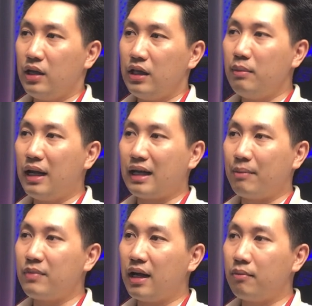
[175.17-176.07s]
nhưng mà lần
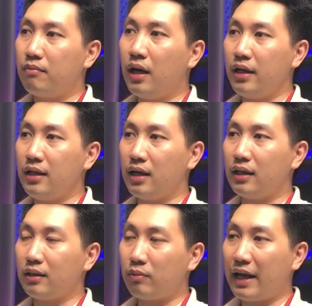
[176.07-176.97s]
cập nhật mới nhất ở
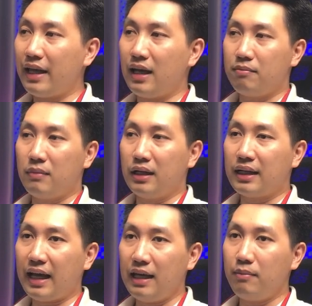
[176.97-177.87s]
trong đây mình
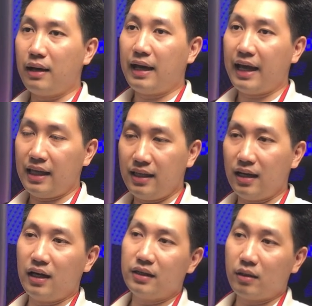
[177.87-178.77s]
thấy mà hay nhất
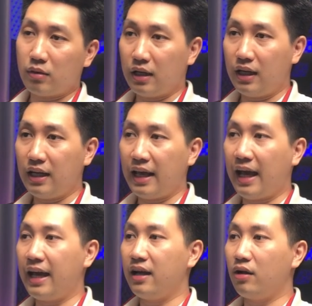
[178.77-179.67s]
ở trong Clean AI
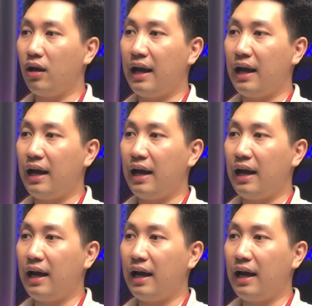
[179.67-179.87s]
á, đó